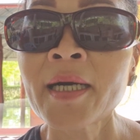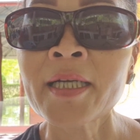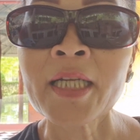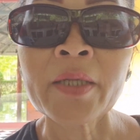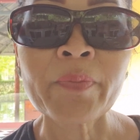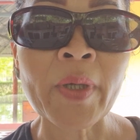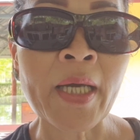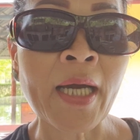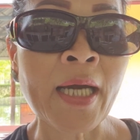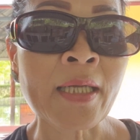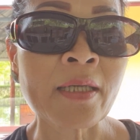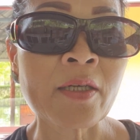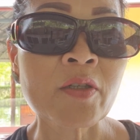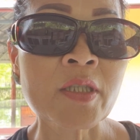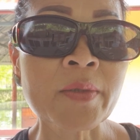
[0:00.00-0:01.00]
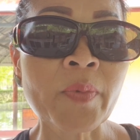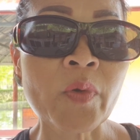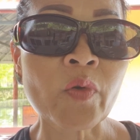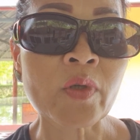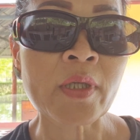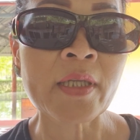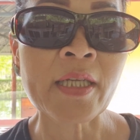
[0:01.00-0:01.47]
อันนั้นไปอัดอุบโล
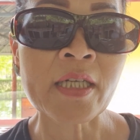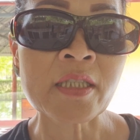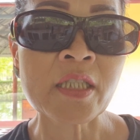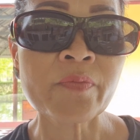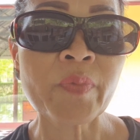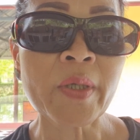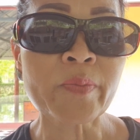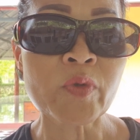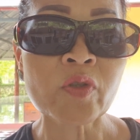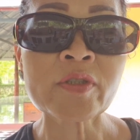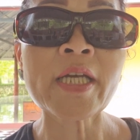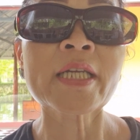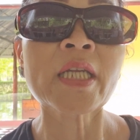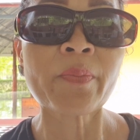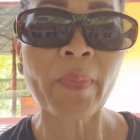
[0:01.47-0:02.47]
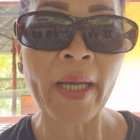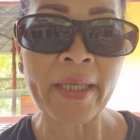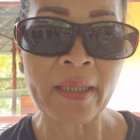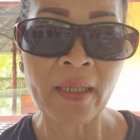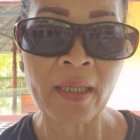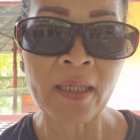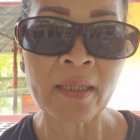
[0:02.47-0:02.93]
ดหนังสือพิมพ์องใส่หน่ะไป
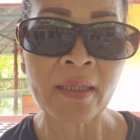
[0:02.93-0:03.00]
ลยค่ะ